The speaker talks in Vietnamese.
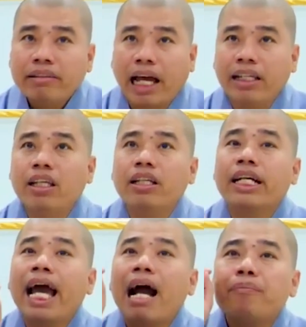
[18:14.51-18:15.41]
Tại
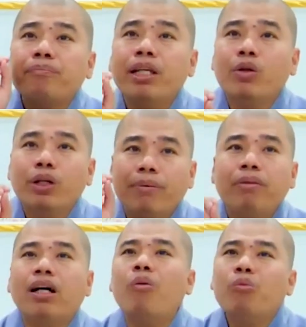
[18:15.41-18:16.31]
vì cái âm điệu
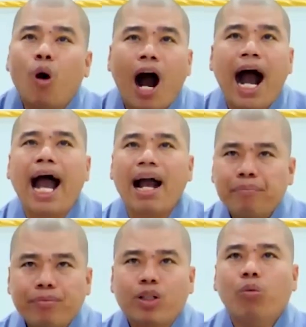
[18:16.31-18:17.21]
niệm nó không hòa
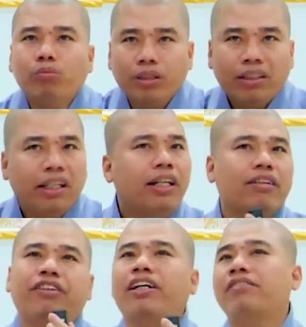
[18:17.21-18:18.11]
âm cùng với tiếng
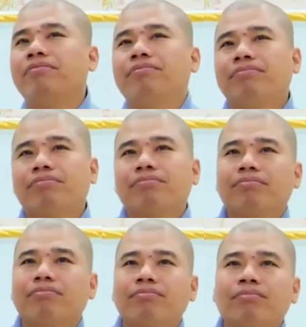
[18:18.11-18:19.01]
niệm Phật.
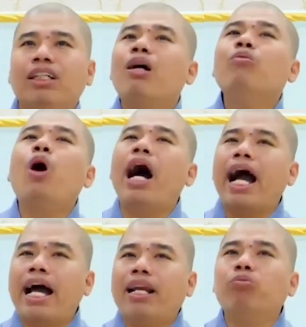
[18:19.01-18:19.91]
Nó không
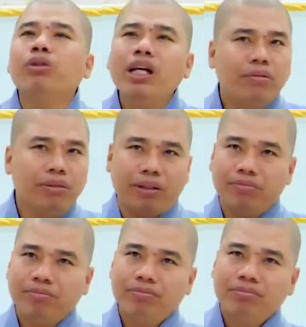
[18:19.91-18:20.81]
hòa đồng nhất quý vị.
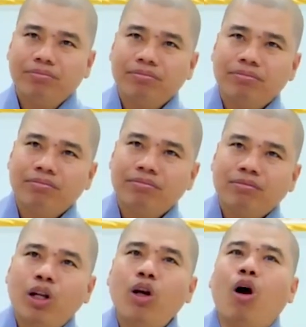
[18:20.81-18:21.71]

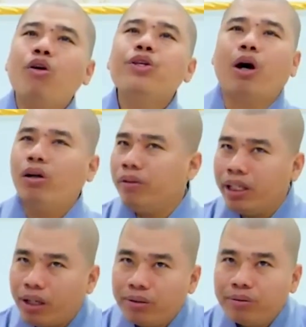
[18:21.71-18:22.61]
Nó lỗi chọi với
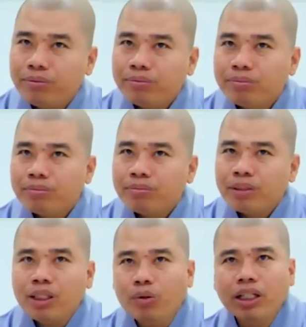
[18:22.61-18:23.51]
nhau.
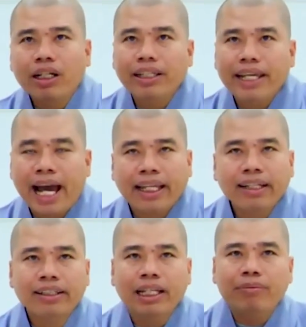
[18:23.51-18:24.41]
Thí dụ như người già
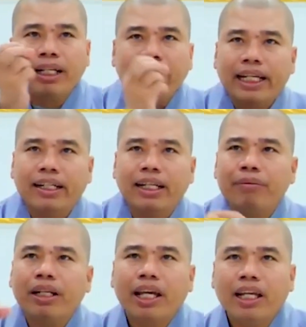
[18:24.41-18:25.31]
thì người niệm cách này, người
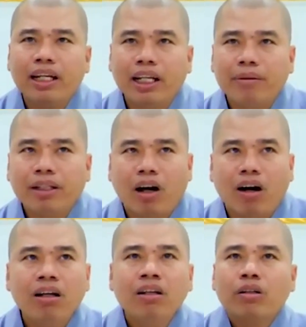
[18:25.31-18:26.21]
niệm cách kia, người niệm cách
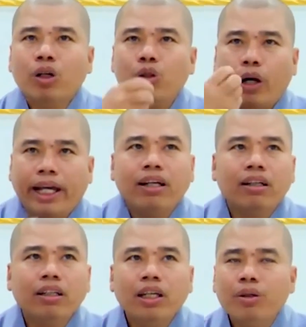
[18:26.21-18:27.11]
nọ. Người khỏe,
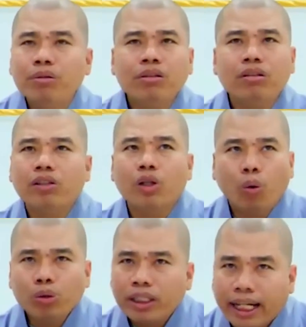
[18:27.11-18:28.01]
người yếu, người
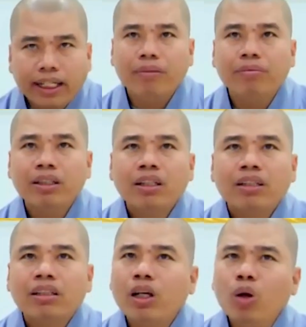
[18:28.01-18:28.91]
đủ tới cách niệm.
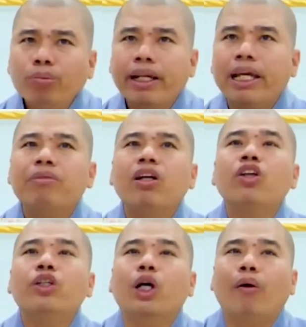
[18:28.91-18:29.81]
Nên lúc niệm
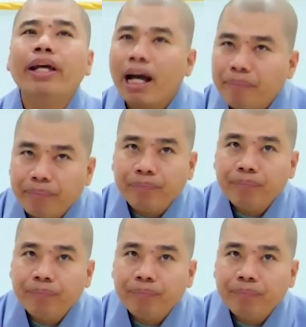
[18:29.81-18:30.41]
nó chọi âm.